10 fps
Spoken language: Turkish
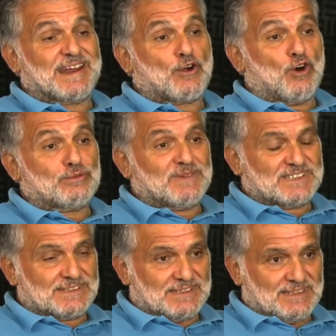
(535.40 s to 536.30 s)
gerek
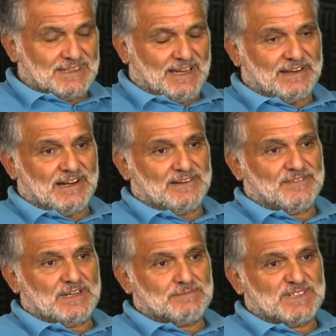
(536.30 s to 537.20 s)
olmadığı
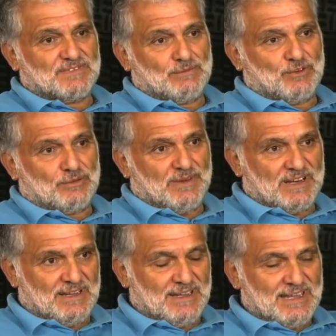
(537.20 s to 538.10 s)
kararı verilmiş ve
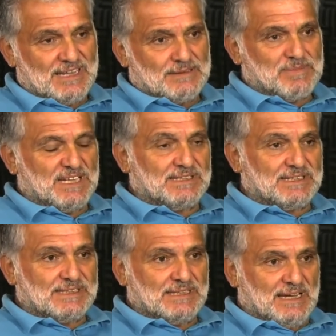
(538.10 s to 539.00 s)
bunu bana
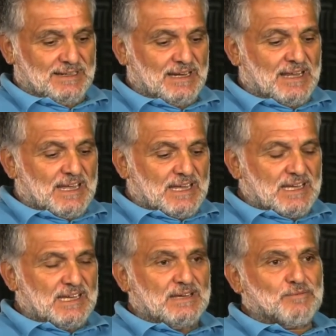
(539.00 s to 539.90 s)
bildirdiler.
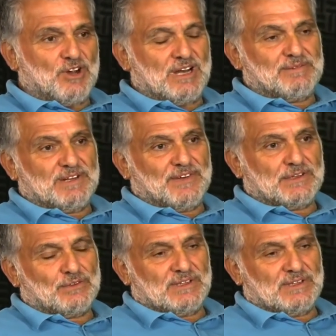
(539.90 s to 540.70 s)
E, böyle bir